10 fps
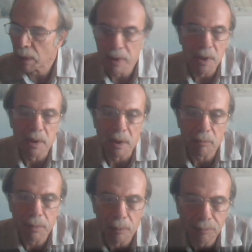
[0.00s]
Per
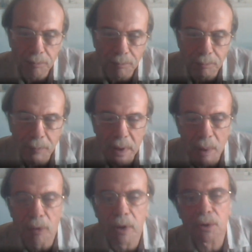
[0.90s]
esempio,
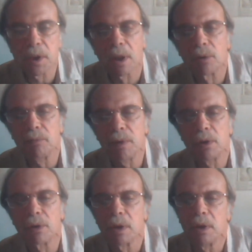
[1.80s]
mettiamo che io sia
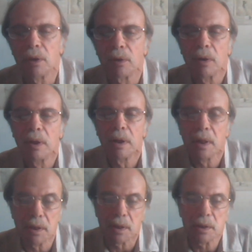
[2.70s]
convinto che Dio
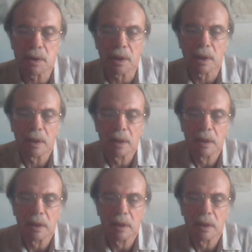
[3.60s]
esiste